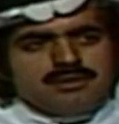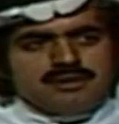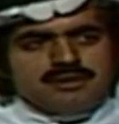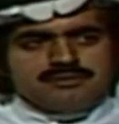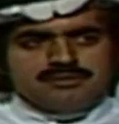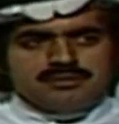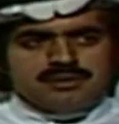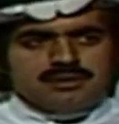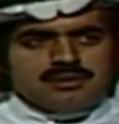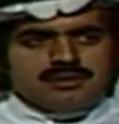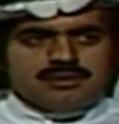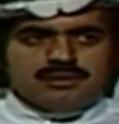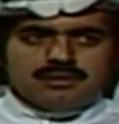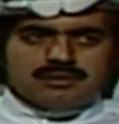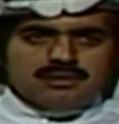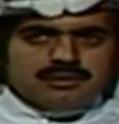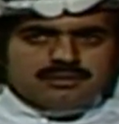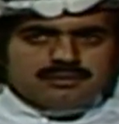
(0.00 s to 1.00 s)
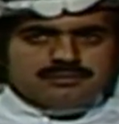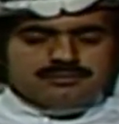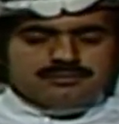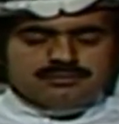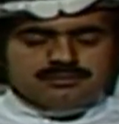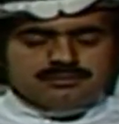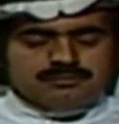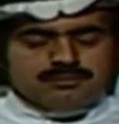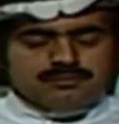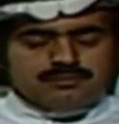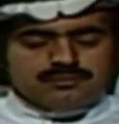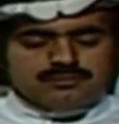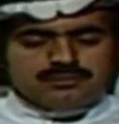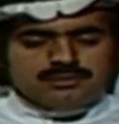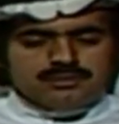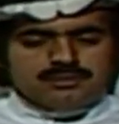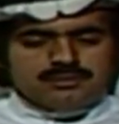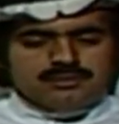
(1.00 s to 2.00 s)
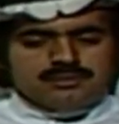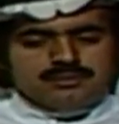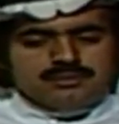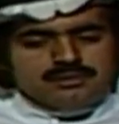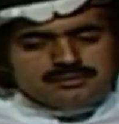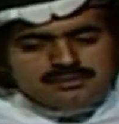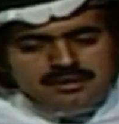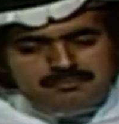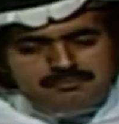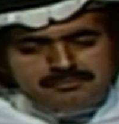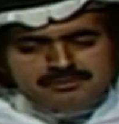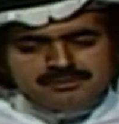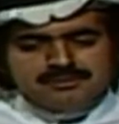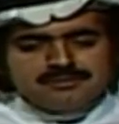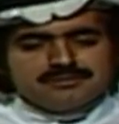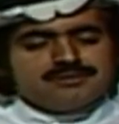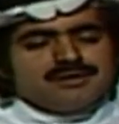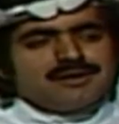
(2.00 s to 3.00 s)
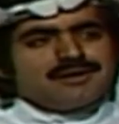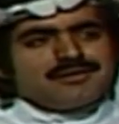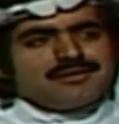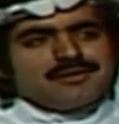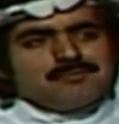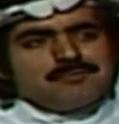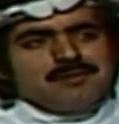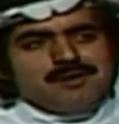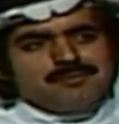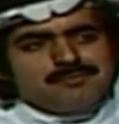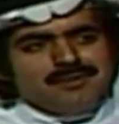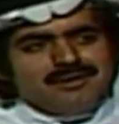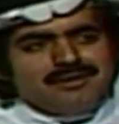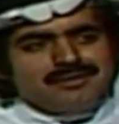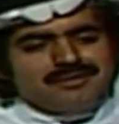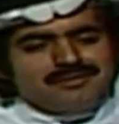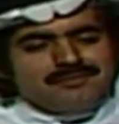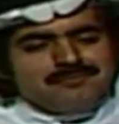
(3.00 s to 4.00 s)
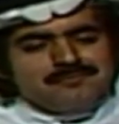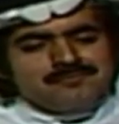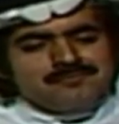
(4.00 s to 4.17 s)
من الأشياء اللي كانت موجودة إذا تحبين إيه. نستعرضها مع بعض